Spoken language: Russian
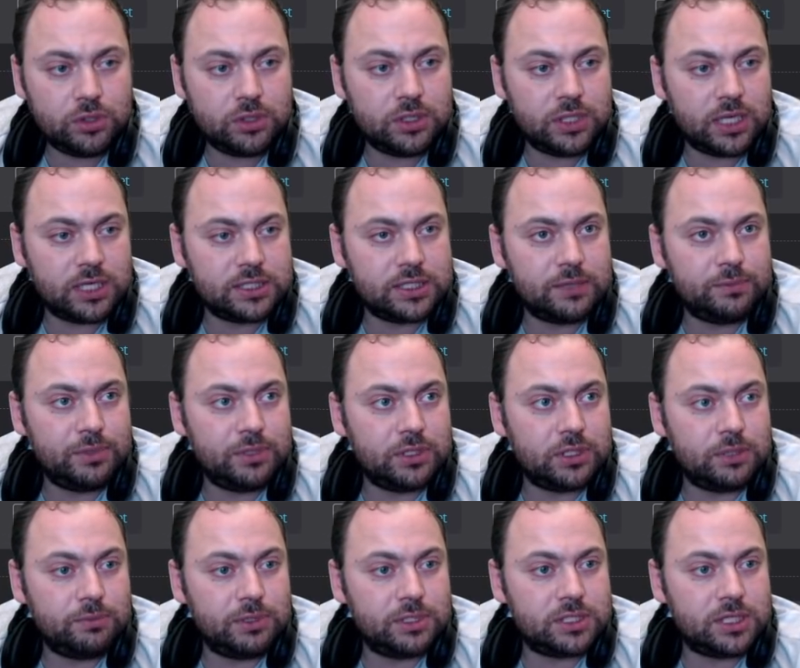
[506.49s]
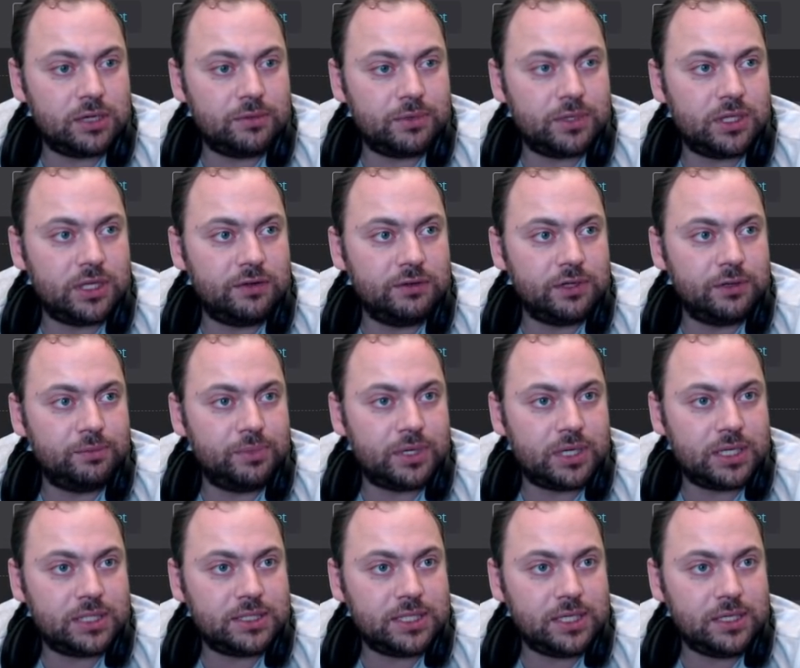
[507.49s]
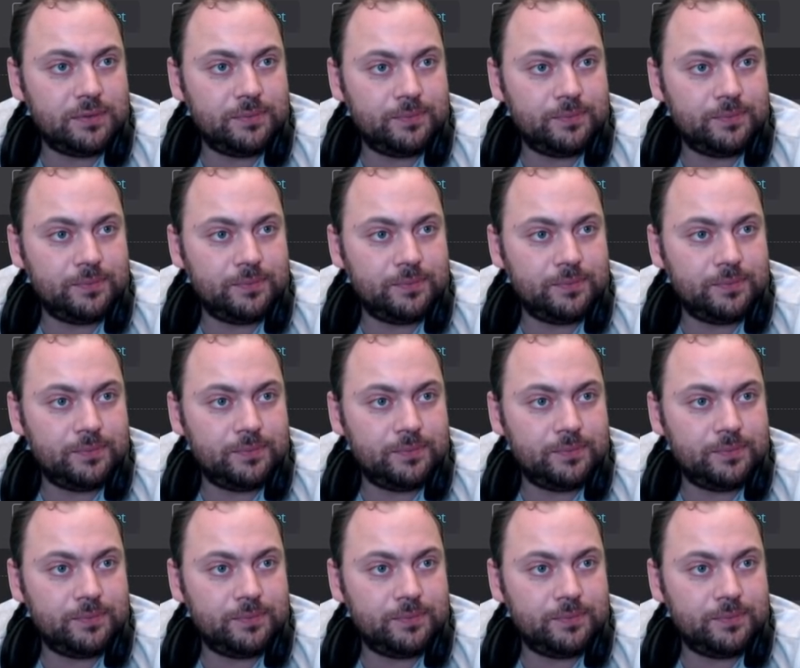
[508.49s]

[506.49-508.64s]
Да, забыл тебе сам главное показать.